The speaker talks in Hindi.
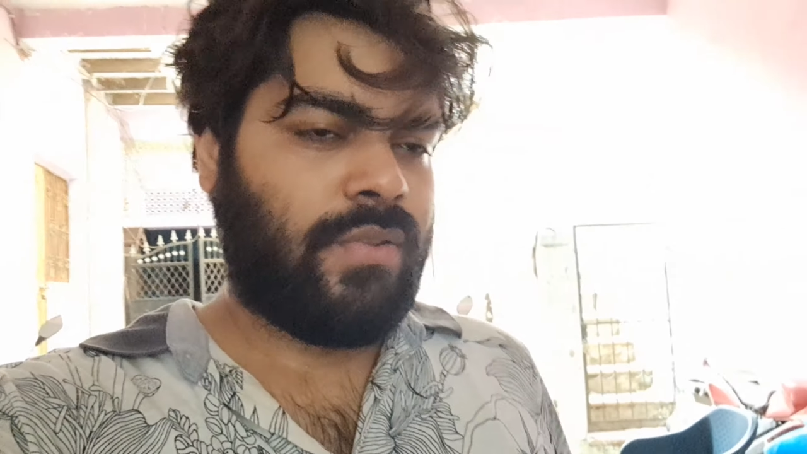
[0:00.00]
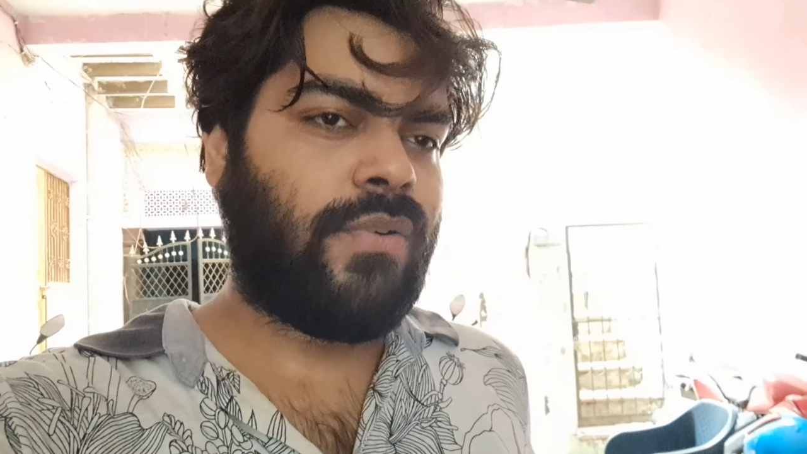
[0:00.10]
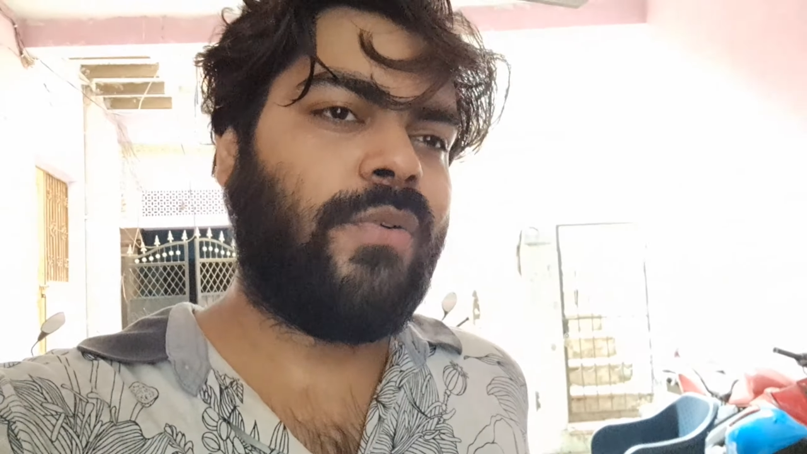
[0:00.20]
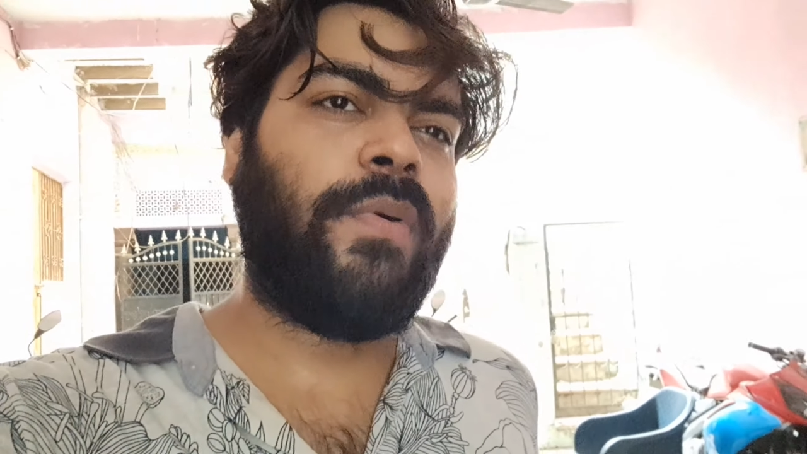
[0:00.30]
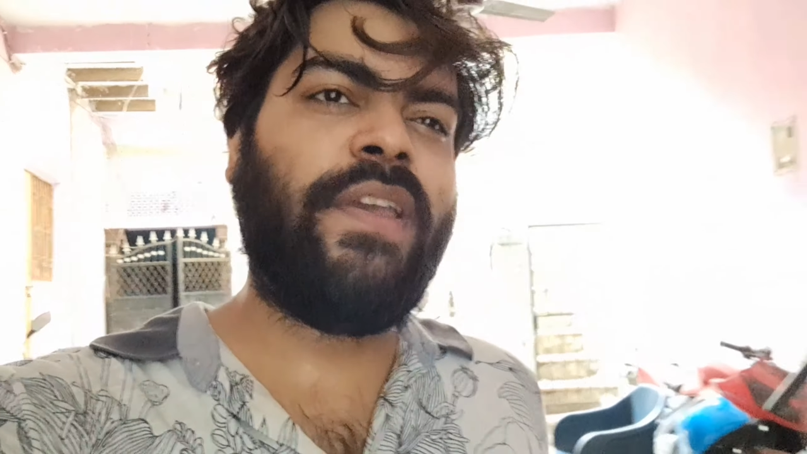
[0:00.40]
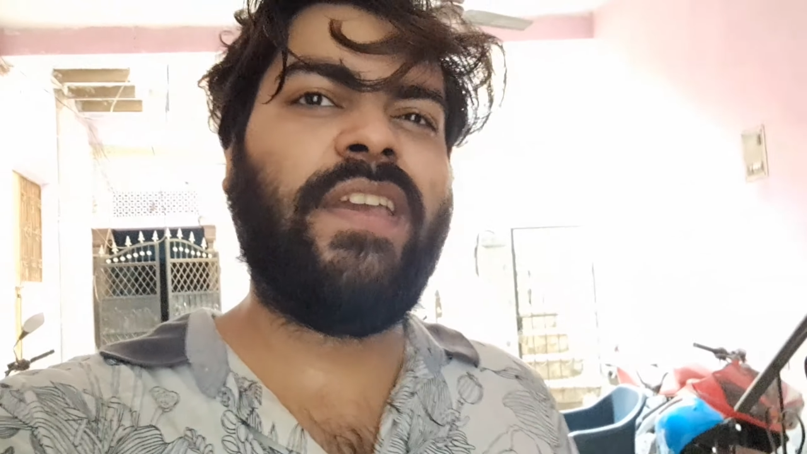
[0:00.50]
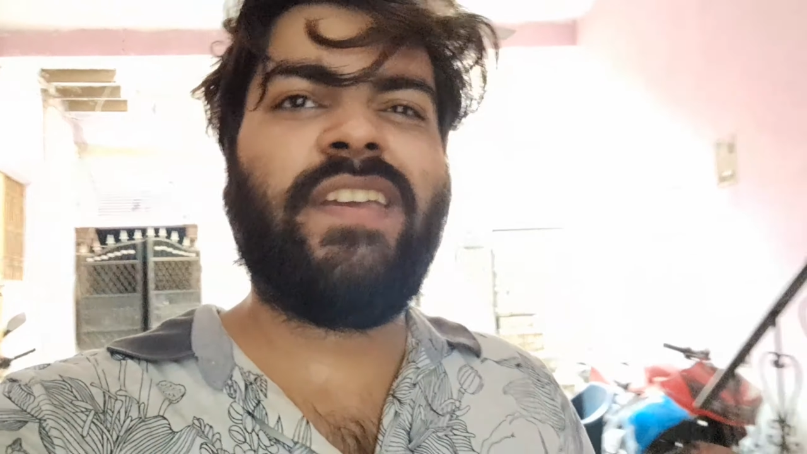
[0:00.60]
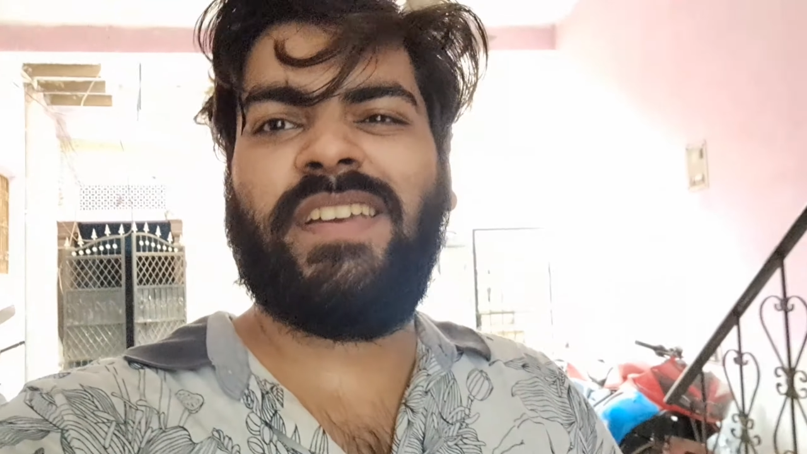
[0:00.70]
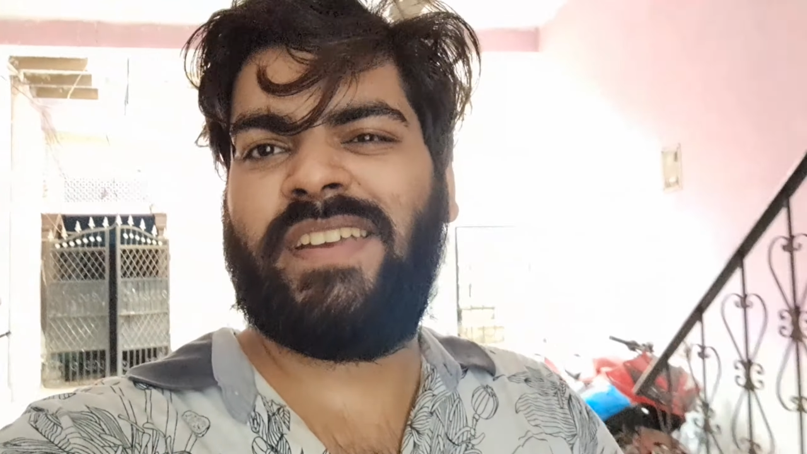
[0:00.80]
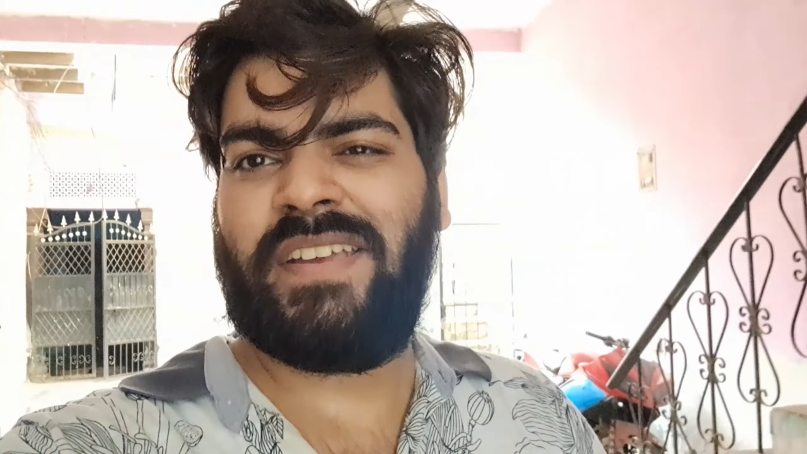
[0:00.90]
तो भाई
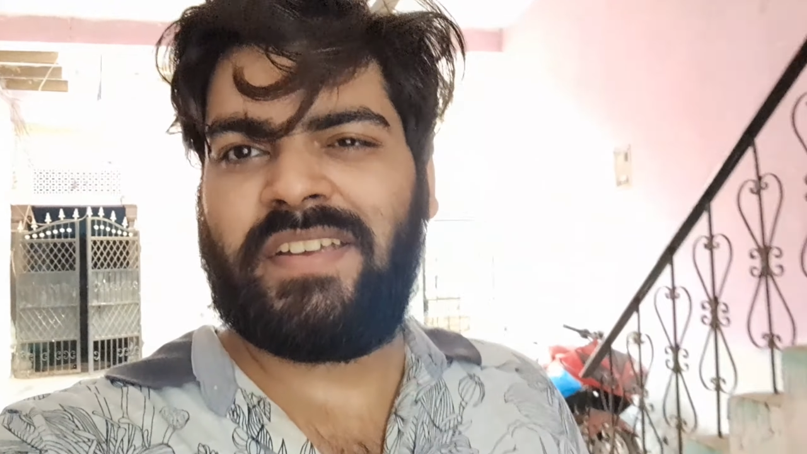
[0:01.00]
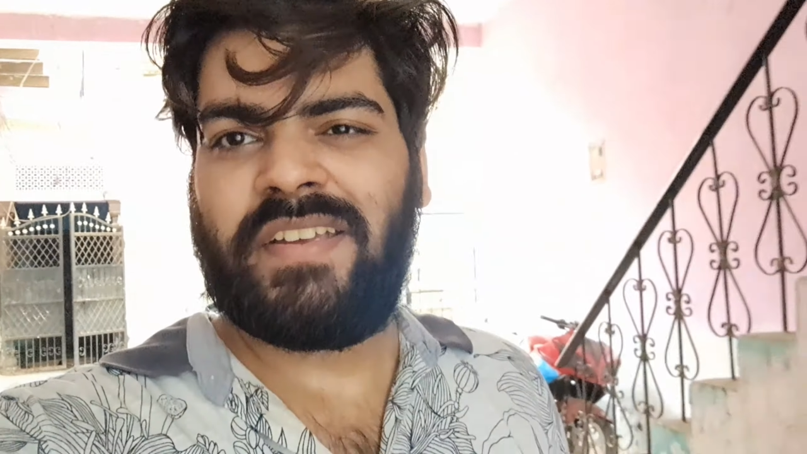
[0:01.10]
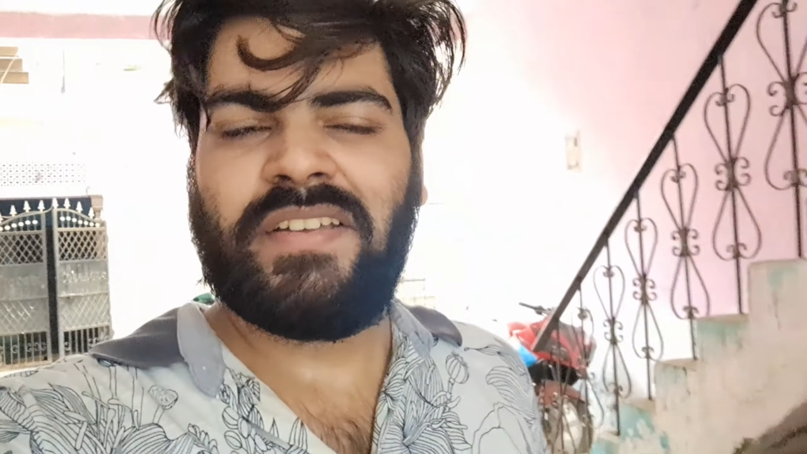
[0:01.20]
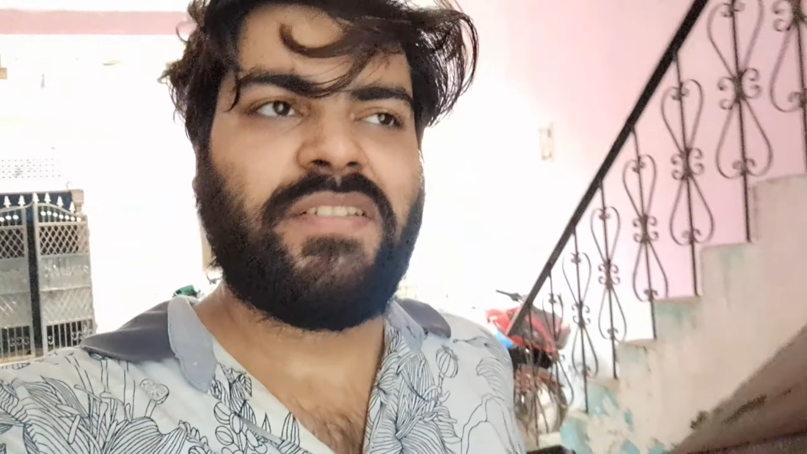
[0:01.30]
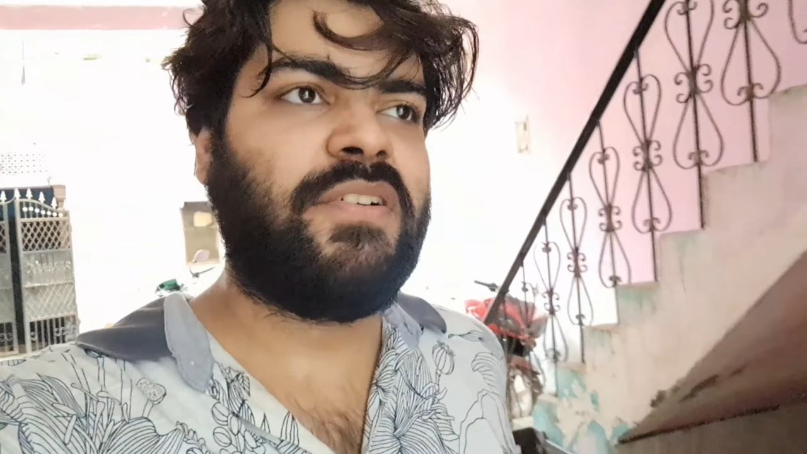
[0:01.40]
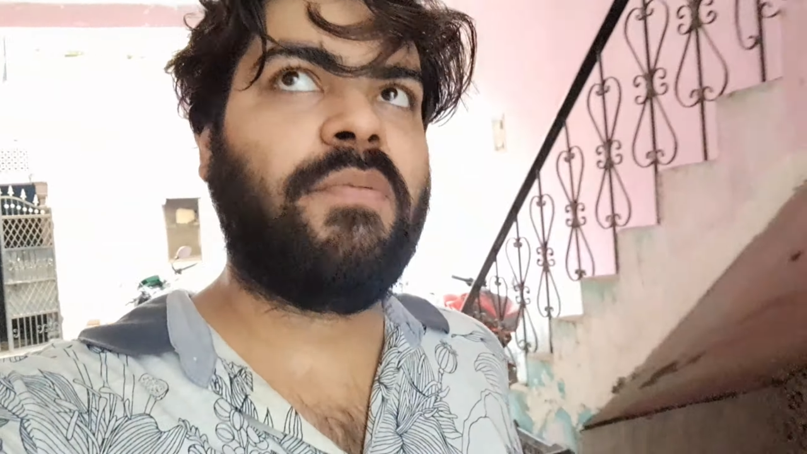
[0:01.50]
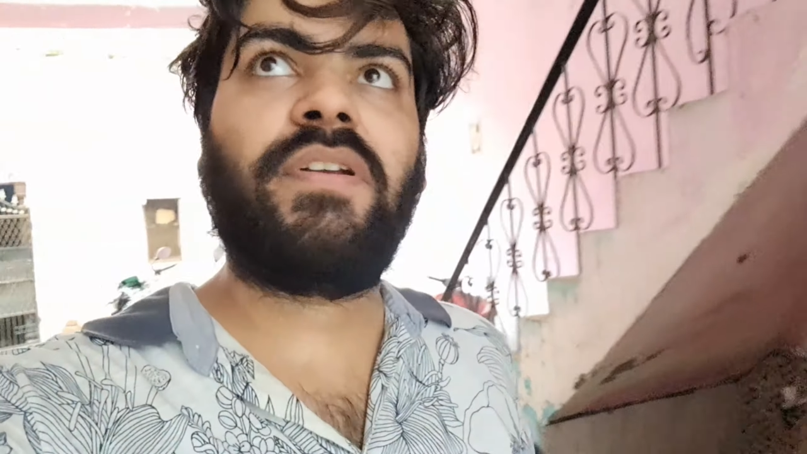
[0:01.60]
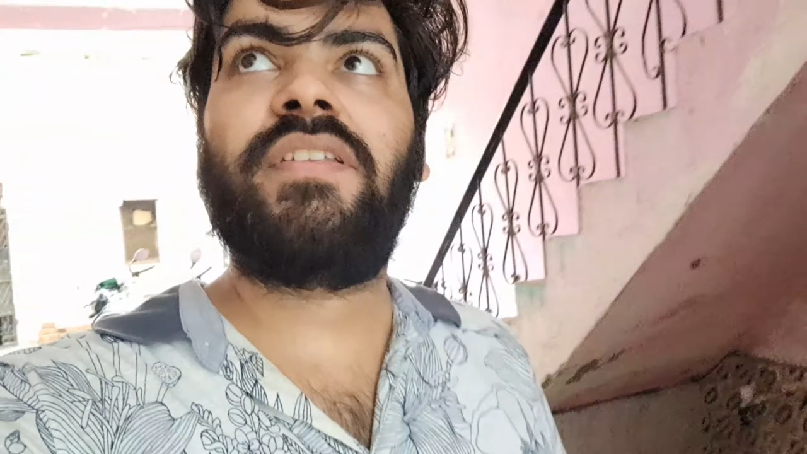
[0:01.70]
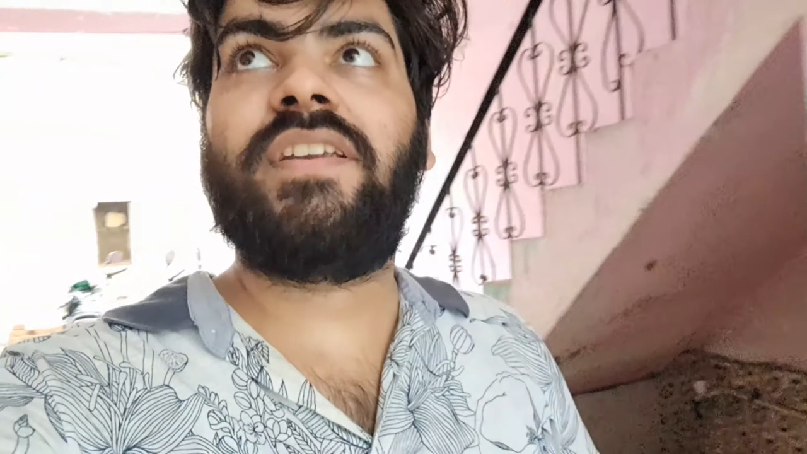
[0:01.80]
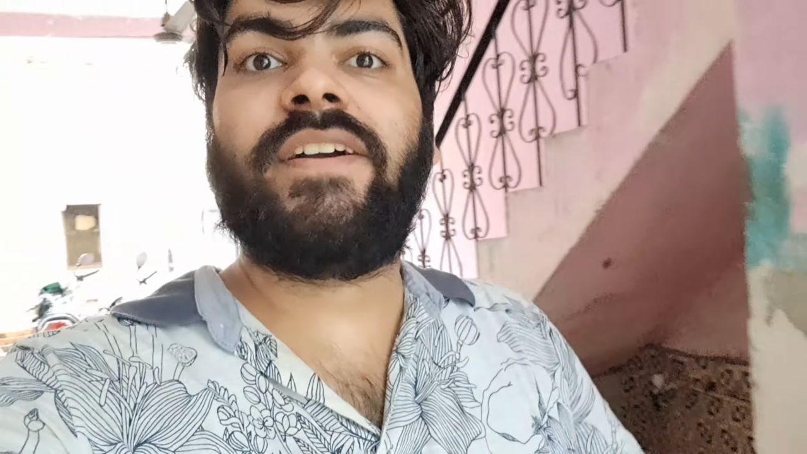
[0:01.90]
देखो तो
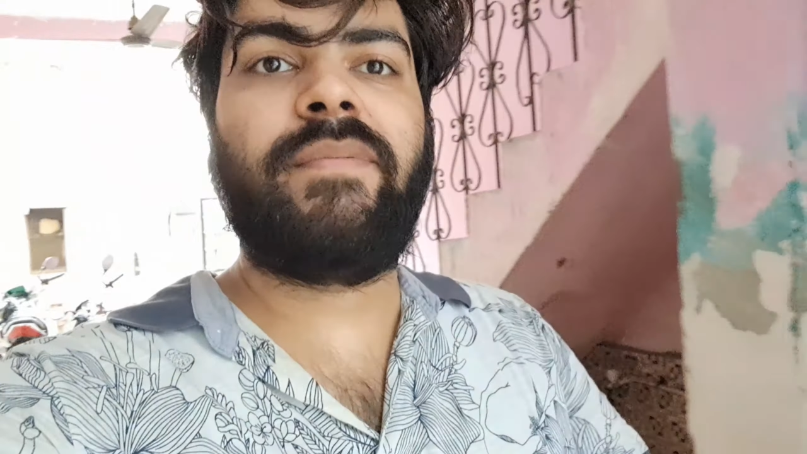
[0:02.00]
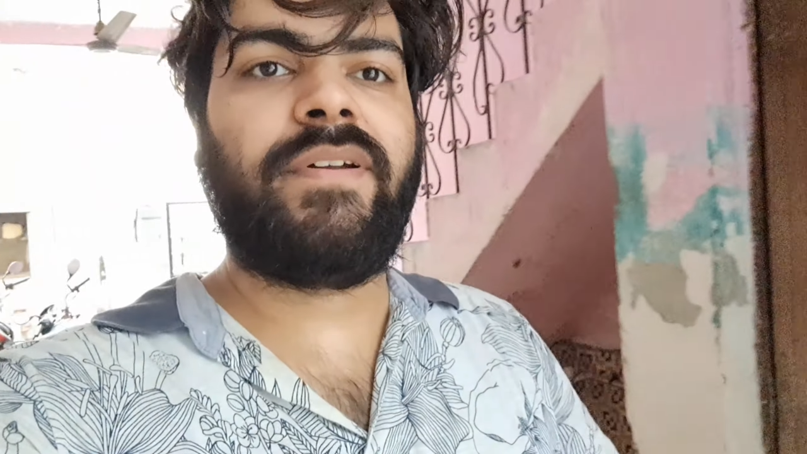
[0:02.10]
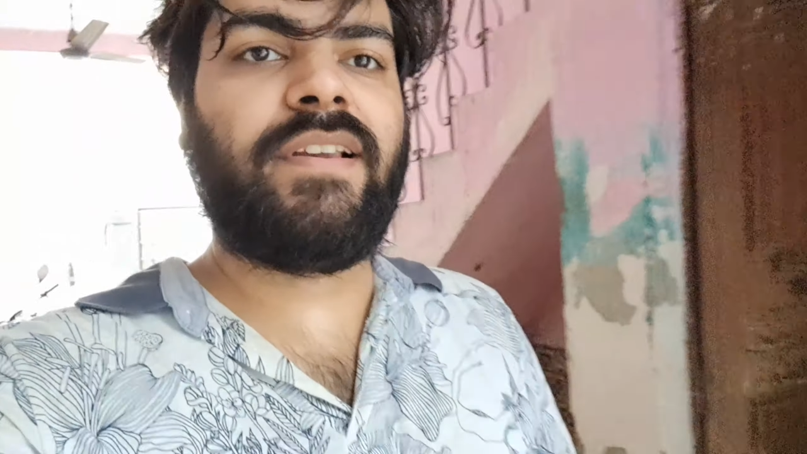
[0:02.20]
मैंने कितने काम कर